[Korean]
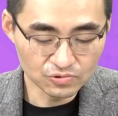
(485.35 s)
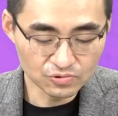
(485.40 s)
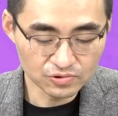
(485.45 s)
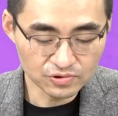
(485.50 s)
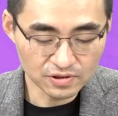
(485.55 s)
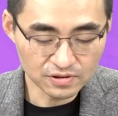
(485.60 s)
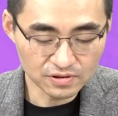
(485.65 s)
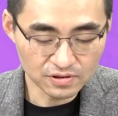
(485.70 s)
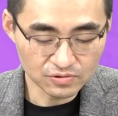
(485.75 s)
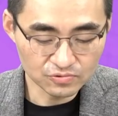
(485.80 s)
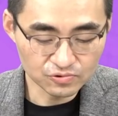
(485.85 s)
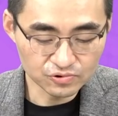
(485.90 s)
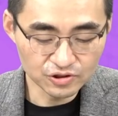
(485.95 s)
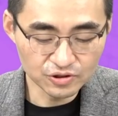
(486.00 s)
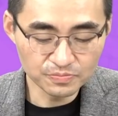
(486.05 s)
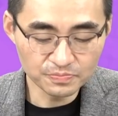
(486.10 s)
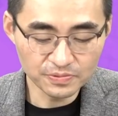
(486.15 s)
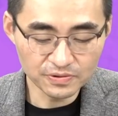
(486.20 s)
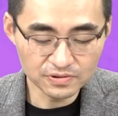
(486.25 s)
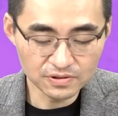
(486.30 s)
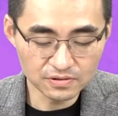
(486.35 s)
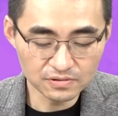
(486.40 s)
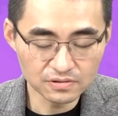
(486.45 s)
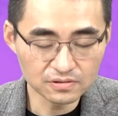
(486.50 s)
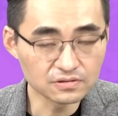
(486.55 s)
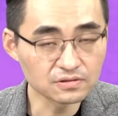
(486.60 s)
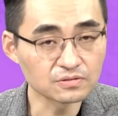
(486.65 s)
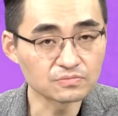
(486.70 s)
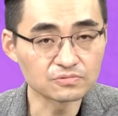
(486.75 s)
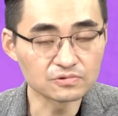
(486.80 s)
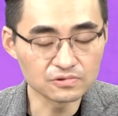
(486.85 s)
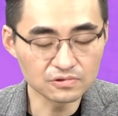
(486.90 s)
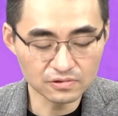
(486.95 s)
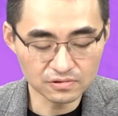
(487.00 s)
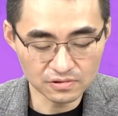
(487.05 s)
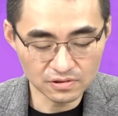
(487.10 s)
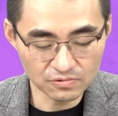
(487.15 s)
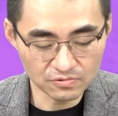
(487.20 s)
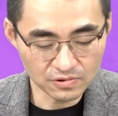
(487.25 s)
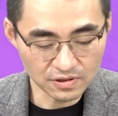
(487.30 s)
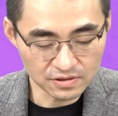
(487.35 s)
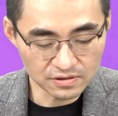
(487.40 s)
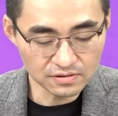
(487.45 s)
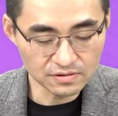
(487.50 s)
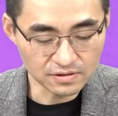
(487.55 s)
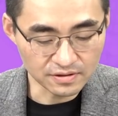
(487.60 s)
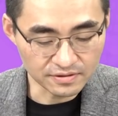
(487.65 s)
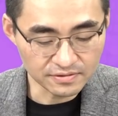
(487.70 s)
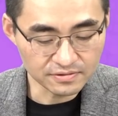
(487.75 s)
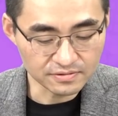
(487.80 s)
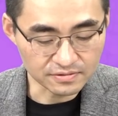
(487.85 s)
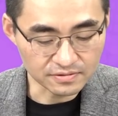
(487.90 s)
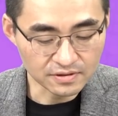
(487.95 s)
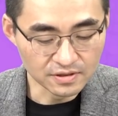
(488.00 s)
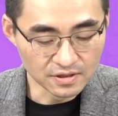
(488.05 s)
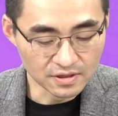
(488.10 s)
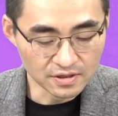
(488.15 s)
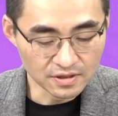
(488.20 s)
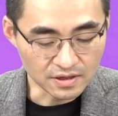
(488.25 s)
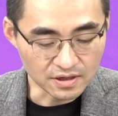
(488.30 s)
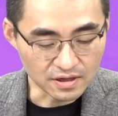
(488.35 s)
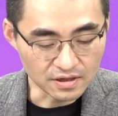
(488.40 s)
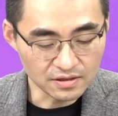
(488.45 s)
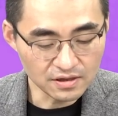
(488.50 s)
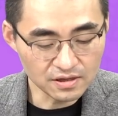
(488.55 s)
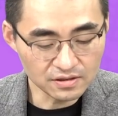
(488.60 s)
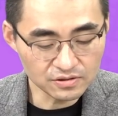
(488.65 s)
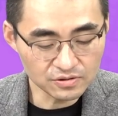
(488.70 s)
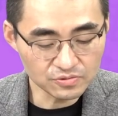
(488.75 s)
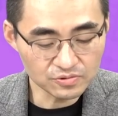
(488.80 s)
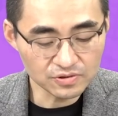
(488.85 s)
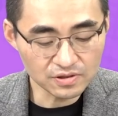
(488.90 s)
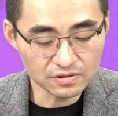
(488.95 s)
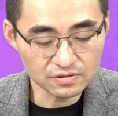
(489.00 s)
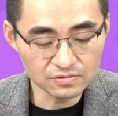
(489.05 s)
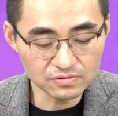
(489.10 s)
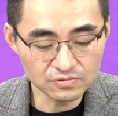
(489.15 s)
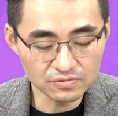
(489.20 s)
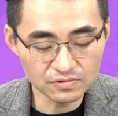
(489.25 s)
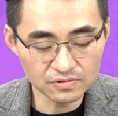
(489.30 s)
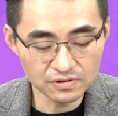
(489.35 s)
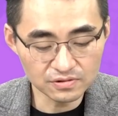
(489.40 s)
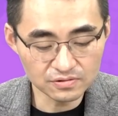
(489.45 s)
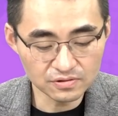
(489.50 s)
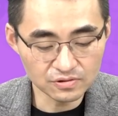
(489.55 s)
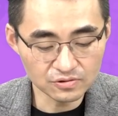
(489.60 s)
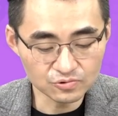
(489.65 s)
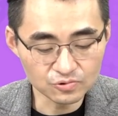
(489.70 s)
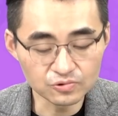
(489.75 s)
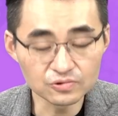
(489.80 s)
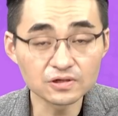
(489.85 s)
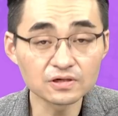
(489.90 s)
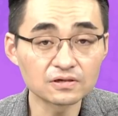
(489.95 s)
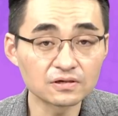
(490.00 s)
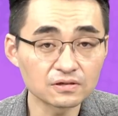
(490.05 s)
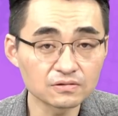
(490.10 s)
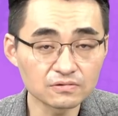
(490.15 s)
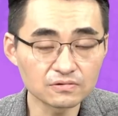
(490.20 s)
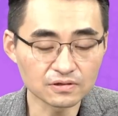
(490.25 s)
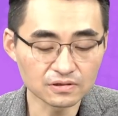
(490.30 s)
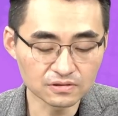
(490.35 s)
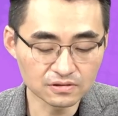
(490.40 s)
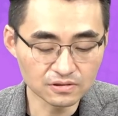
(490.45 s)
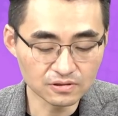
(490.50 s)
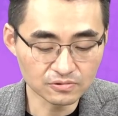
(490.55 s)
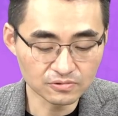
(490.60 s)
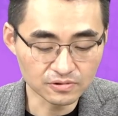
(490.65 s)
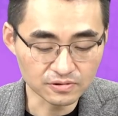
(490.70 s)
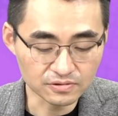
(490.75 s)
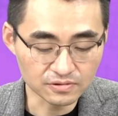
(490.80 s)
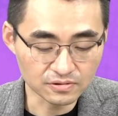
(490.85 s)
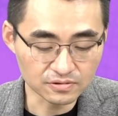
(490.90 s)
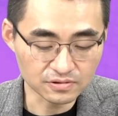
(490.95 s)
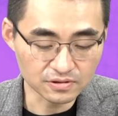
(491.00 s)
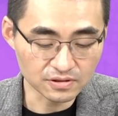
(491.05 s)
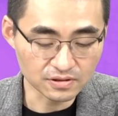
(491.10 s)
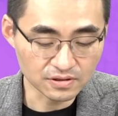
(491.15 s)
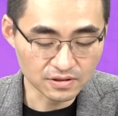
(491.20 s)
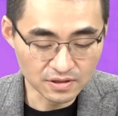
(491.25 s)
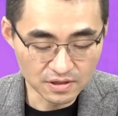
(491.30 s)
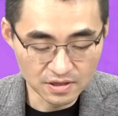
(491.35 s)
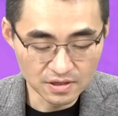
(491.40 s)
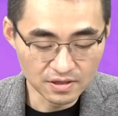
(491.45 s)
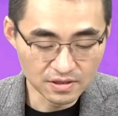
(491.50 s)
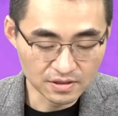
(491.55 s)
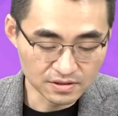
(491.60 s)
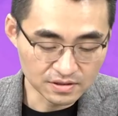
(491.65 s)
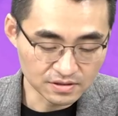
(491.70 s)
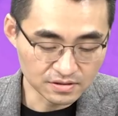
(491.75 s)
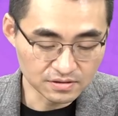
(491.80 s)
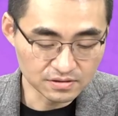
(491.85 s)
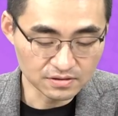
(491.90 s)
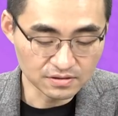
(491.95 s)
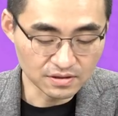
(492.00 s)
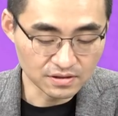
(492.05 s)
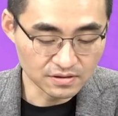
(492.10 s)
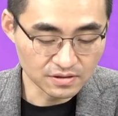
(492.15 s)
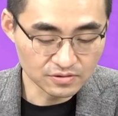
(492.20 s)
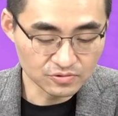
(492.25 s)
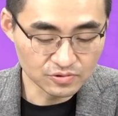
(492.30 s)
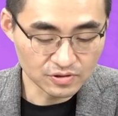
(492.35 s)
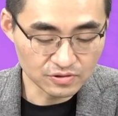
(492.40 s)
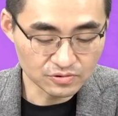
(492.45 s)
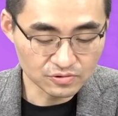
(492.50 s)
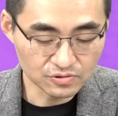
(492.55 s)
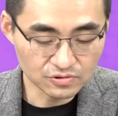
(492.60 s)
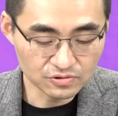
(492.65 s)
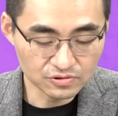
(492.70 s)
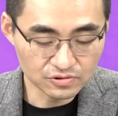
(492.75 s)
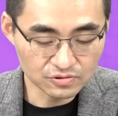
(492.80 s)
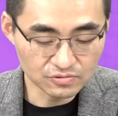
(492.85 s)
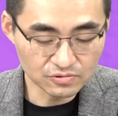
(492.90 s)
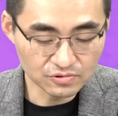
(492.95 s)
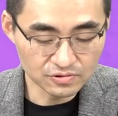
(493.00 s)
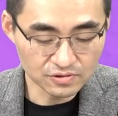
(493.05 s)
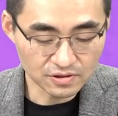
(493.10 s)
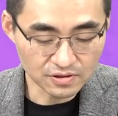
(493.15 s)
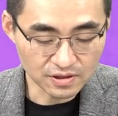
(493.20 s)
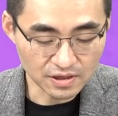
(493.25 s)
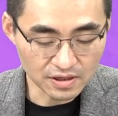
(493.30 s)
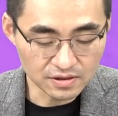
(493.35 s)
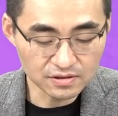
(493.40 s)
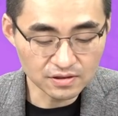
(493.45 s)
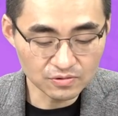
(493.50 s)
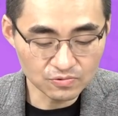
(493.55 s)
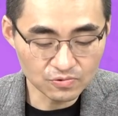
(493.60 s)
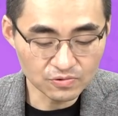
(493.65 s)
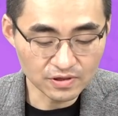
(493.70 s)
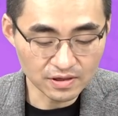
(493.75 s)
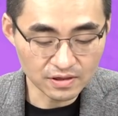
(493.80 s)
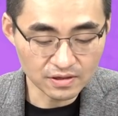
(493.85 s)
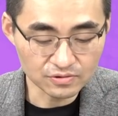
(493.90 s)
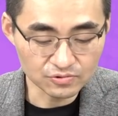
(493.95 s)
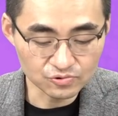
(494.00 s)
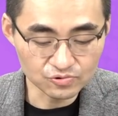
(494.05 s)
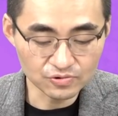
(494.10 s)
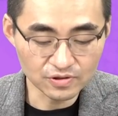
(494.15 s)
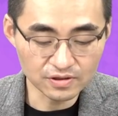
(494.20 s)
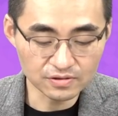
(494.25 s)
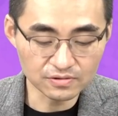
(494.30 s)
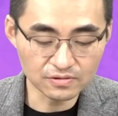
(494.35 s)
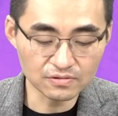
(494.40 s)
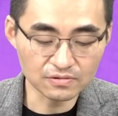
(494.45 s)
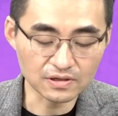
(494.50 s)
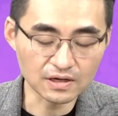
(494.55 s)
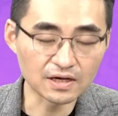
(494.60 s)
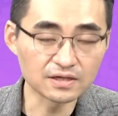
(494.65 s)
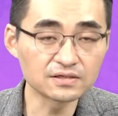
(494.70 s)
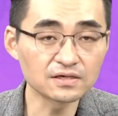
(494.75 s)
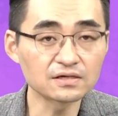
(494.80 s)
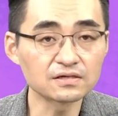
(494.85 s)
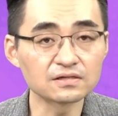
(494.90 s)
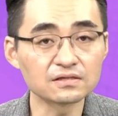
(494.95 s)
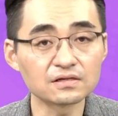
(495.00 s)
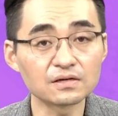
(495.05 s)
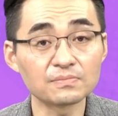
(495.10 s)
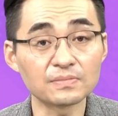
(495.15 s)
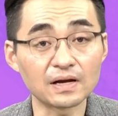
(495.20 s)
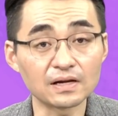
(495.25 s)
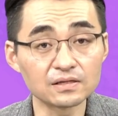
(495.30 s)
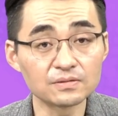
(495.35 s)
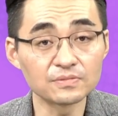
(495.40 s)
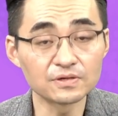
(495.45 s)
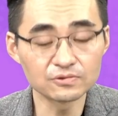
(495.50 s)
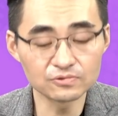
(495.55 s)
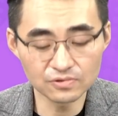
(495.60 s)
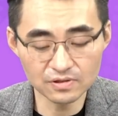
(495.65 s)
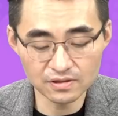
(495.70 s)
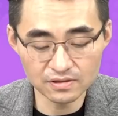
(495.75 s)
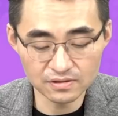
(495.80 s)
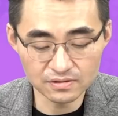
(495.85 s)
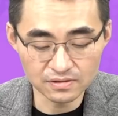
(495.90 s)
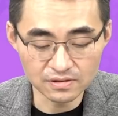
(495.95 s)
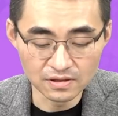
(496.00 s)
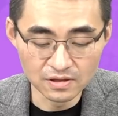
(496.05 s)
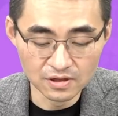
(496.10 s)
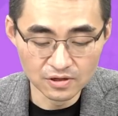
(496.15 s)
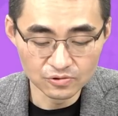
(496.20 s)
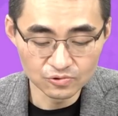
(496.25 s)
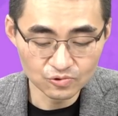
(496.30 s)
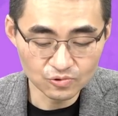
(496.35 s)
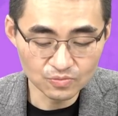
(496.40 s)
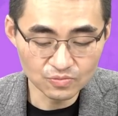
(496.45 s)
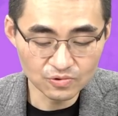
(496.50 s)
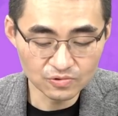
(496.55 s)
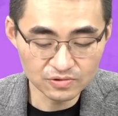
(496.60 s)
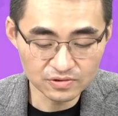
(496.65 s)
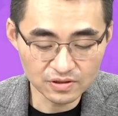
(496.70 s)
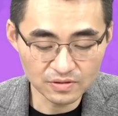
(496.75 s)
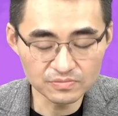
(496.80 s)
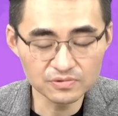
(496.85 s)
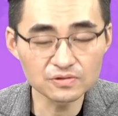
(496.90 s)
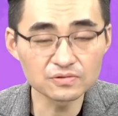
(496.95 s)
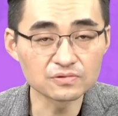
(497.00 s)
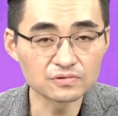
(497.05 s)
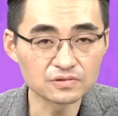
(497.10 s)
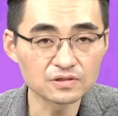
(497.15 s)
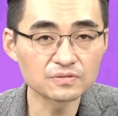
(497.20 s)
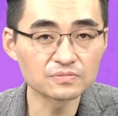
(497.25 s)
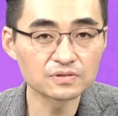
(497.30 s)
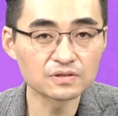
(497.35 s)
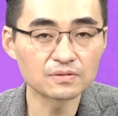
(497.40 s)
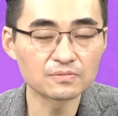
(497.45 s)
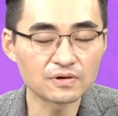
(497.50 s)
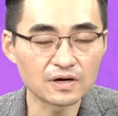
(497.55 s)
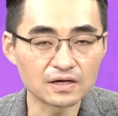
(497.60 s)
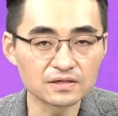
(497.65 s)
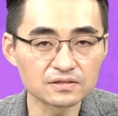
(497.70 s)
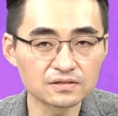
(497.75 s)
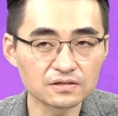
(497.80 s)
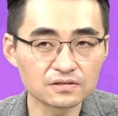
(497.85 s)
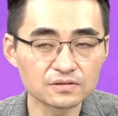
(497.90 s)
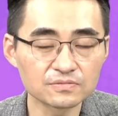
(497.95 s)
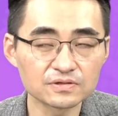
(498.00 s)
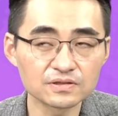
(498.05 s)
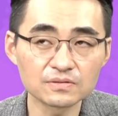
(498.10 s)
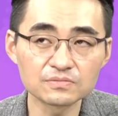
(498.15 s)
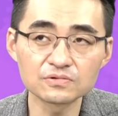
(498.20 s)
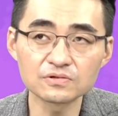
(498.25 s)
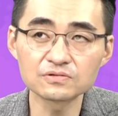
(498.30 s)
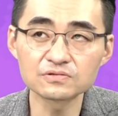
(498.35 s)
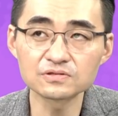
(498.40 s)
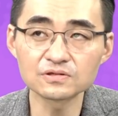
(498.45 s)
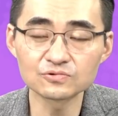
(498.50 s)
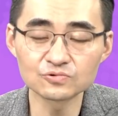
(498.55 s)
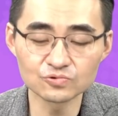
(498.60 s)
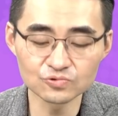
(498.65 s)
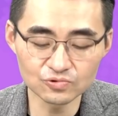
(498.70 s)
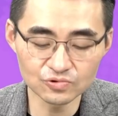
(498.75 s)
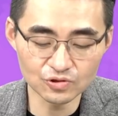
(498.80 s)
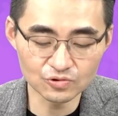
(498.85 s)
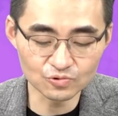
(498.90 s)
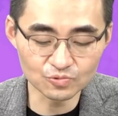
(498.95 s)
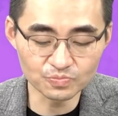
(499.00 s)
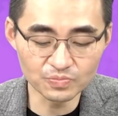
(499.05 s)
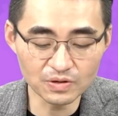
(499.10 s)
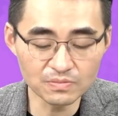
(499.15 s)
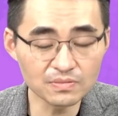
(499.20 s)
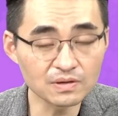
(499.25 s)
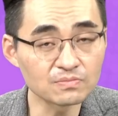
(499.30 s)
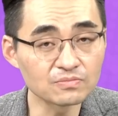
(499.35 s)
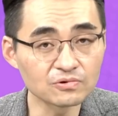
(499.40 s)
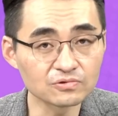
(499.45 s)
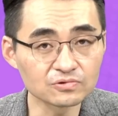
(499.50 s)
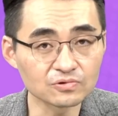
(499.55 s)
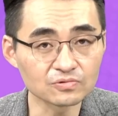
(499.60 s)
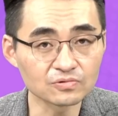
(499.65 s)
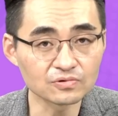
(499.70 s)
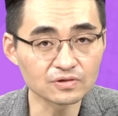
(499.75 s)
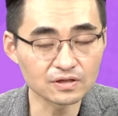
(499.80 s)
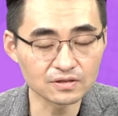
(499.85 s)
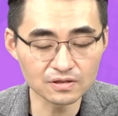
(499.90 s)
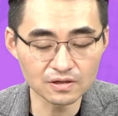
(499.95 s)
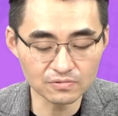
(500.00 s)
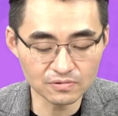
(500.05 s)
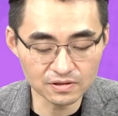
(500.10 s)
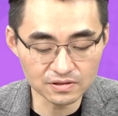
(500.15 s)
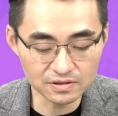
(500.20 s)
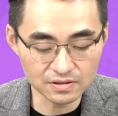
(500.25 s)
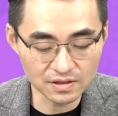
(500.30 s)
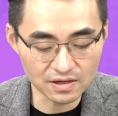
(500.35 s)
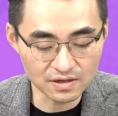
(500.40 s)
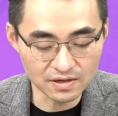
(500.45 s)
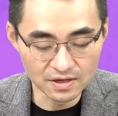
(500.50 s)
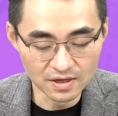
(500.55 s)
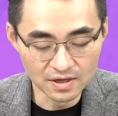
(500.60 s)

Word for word: 투자자 90% 이상이 물려 있다고 하는데요. NH투자증권에서 이거 조사를 한 것 같더라고요. 그래서 이제 그 NH투자증권 증권사 계좌 고객 중에서 가장 일단 많이 매수한 종목은 삼성전자입니다. 뭐 아시겠지만 삼성전자 주주가 600만 명 정도 된다고 하는데